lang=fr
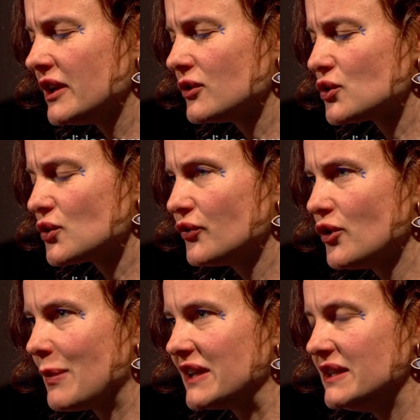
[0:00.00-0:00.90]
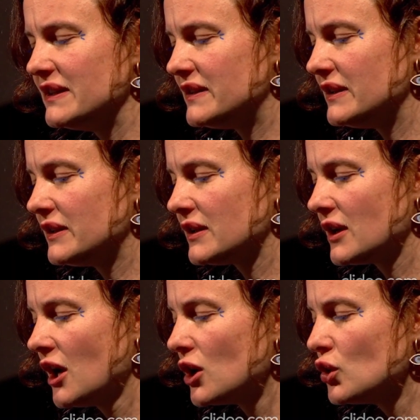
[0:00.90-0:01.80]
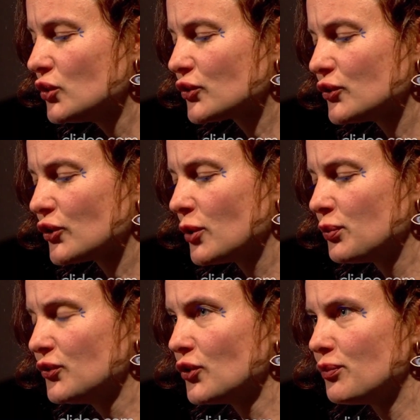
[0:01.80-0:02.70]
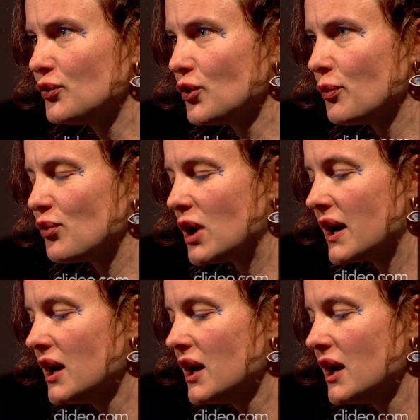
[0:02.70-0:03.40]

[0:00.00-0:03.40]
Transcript: quelque chose de magnétique. L'autre te repousse au plus haut point,